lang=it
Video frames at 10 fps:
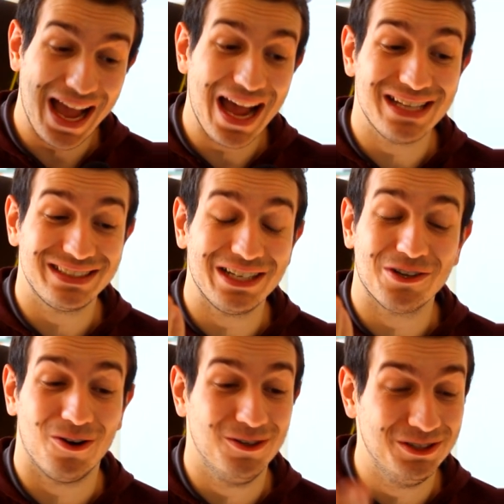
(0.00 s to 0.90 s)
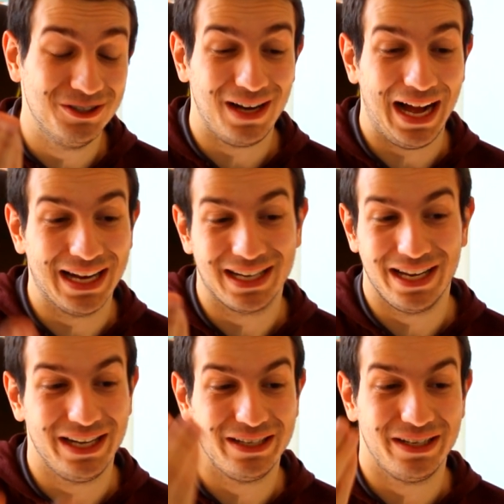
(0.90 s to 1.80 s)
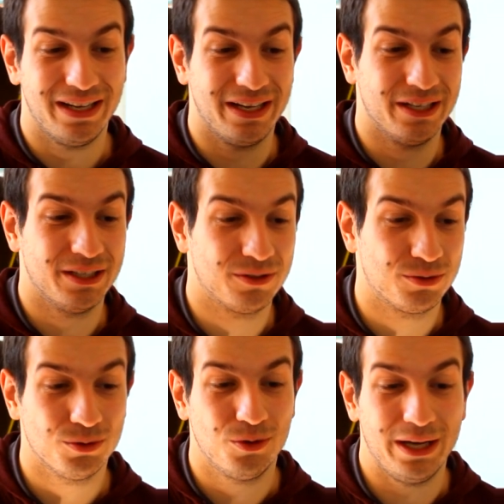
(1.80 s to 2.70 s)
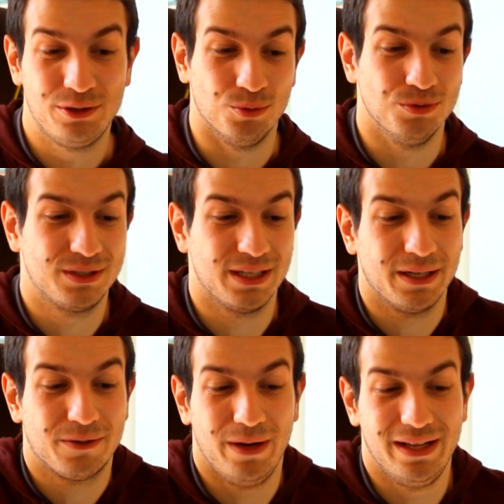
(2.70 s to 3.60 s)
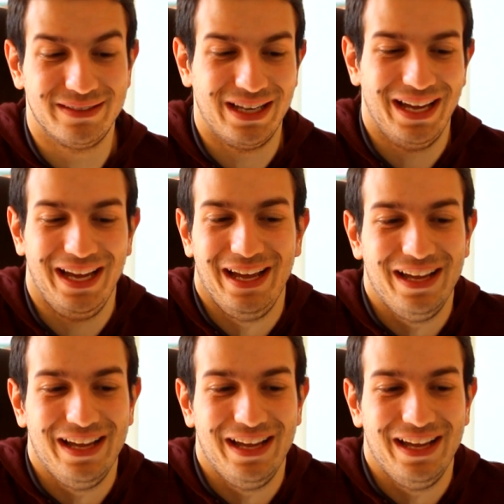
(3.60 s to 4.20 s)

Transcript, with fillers: è secondo anche eh, su iTunes, quindi